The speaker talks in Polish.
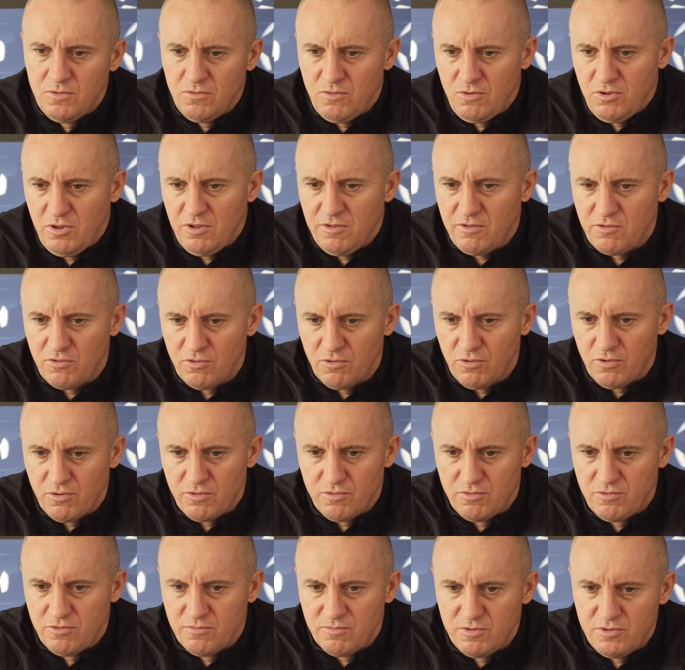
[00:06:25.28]
No jest to
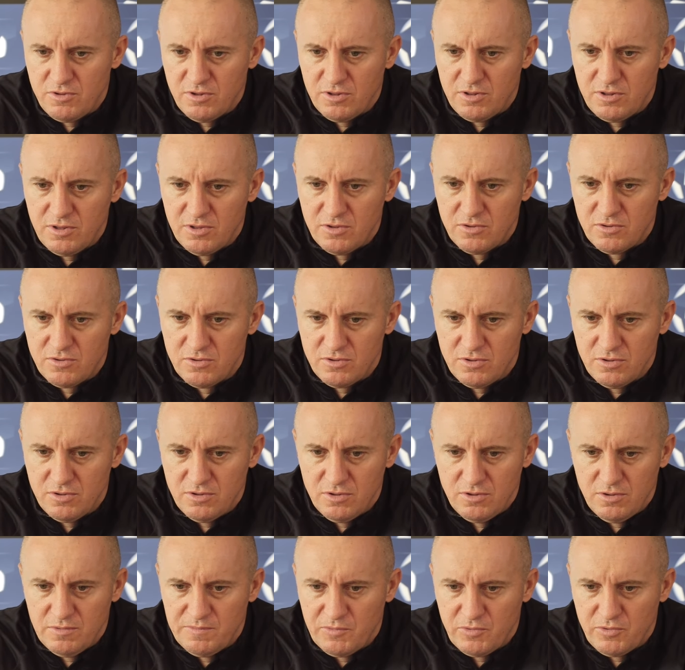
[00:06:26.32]
oczywiście też
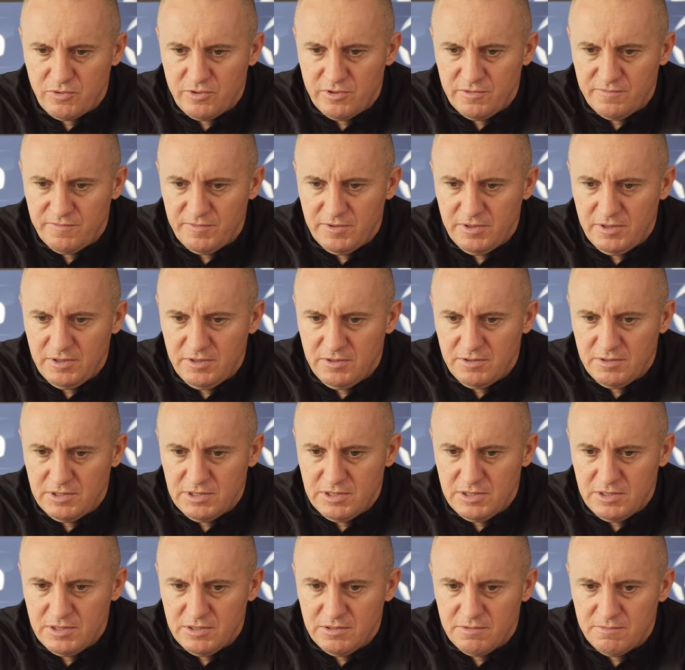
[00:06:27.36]
e, możliwe
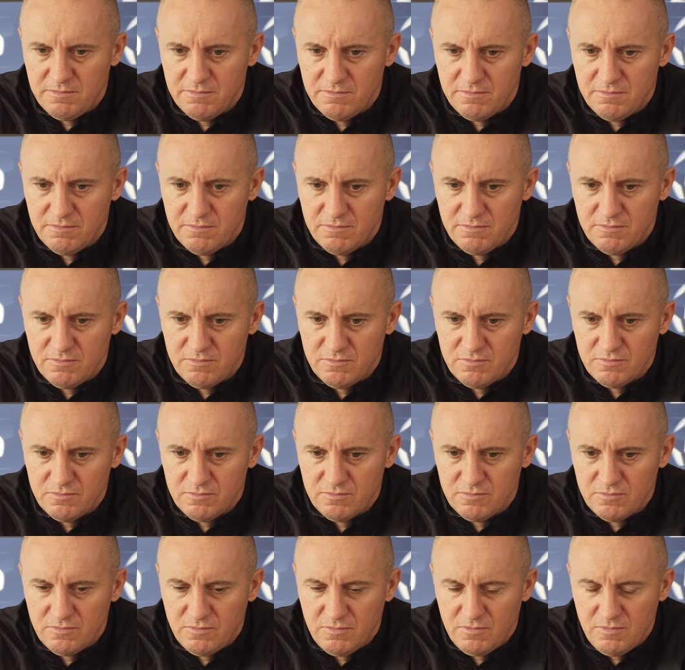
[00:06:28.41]
i
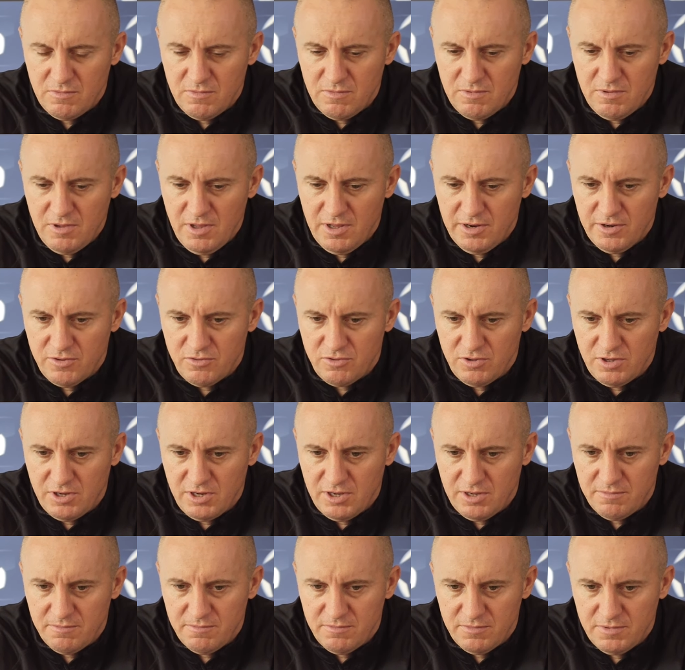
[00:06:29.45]
mm, nie
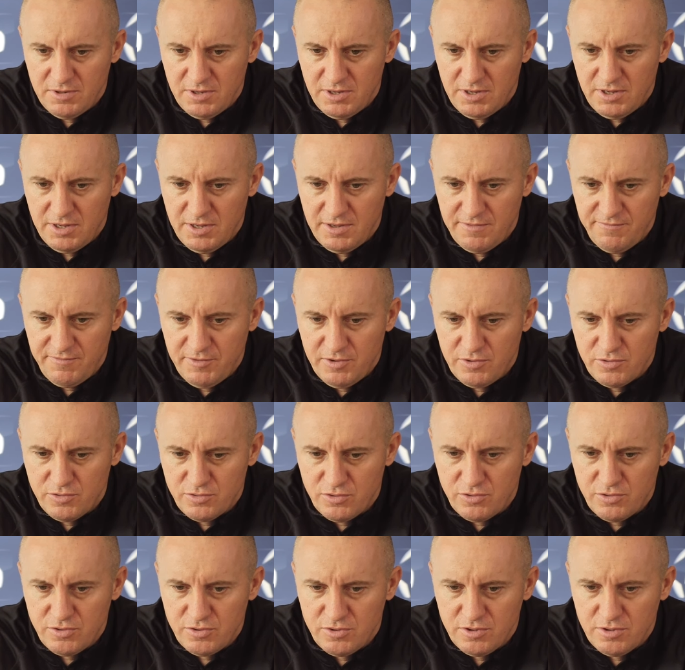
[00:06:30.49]
narzekam na
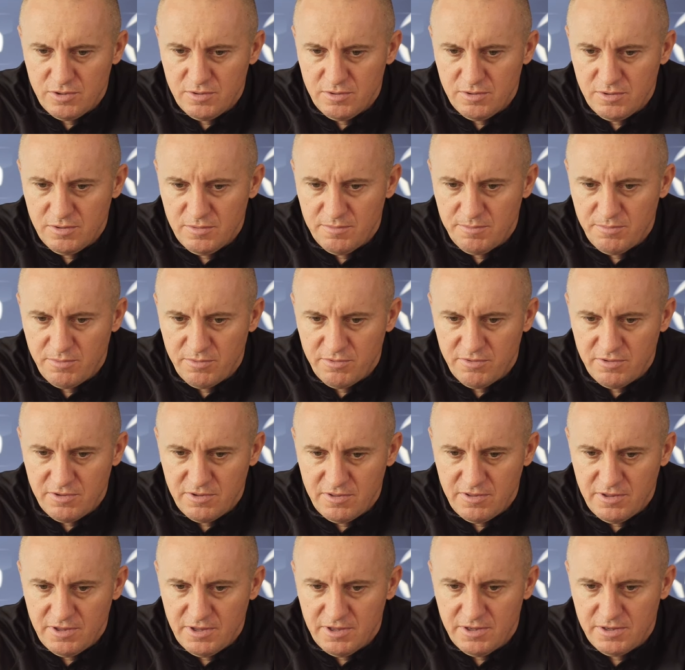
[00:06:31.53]
większości
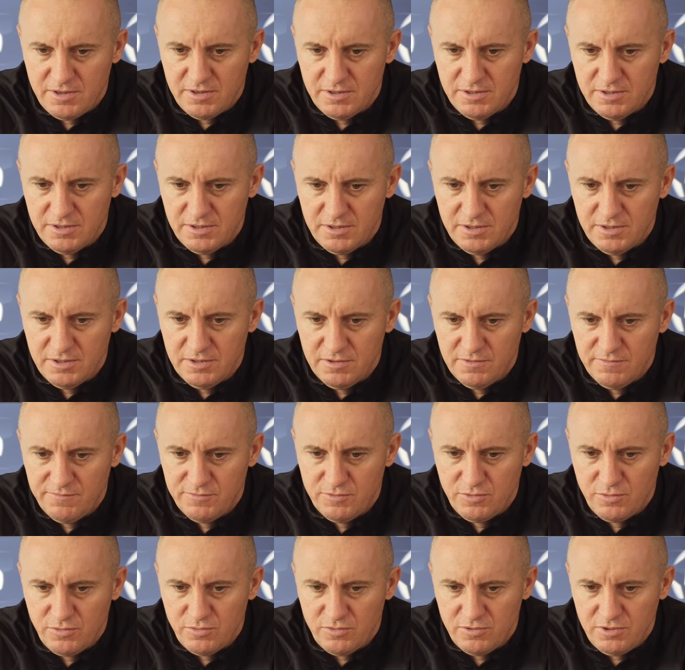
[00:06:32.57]
pozycjach e,
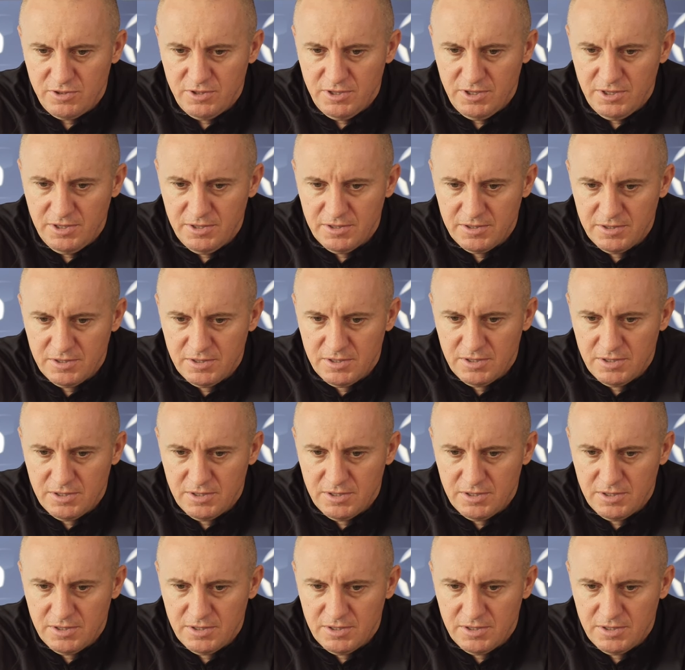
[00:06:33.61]
w drużynie.